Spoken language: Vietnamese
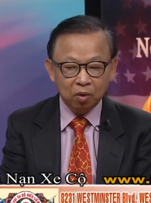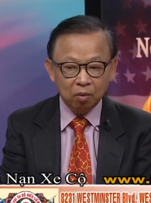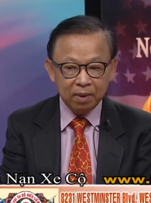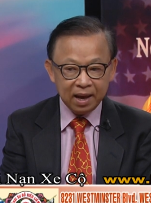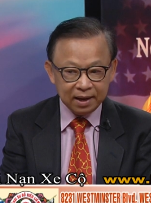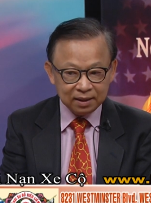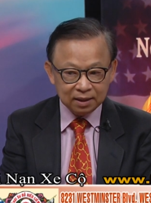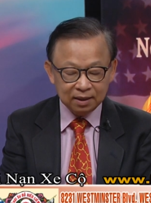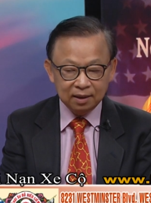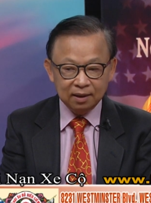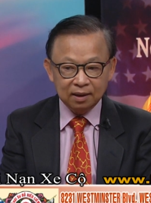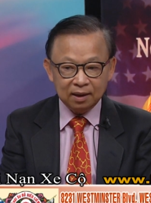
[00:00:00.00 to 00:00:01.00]
probate
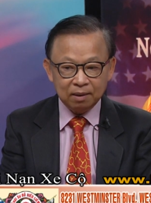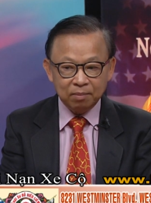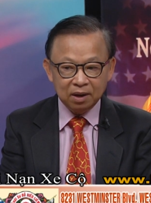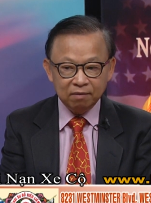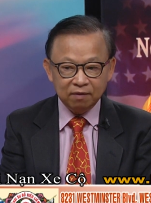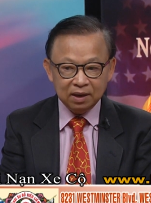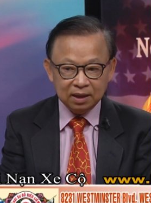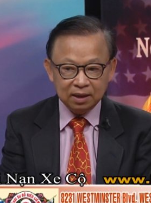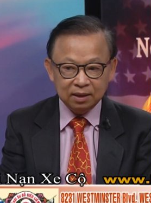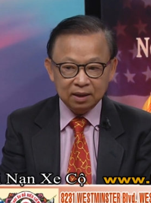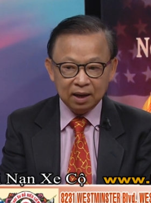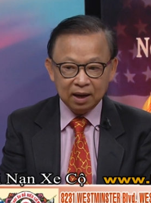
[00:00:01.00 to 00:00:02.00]
là bởi
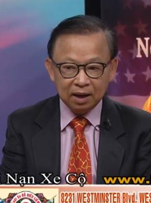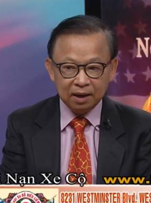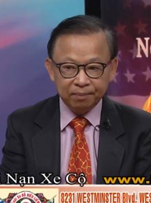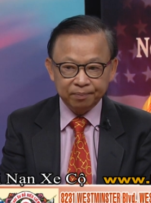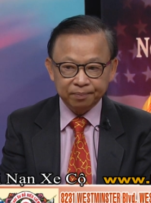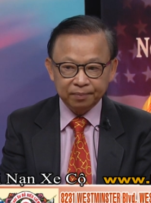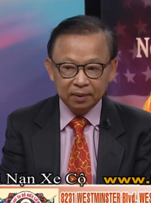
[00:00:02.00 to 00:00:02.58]
vì um,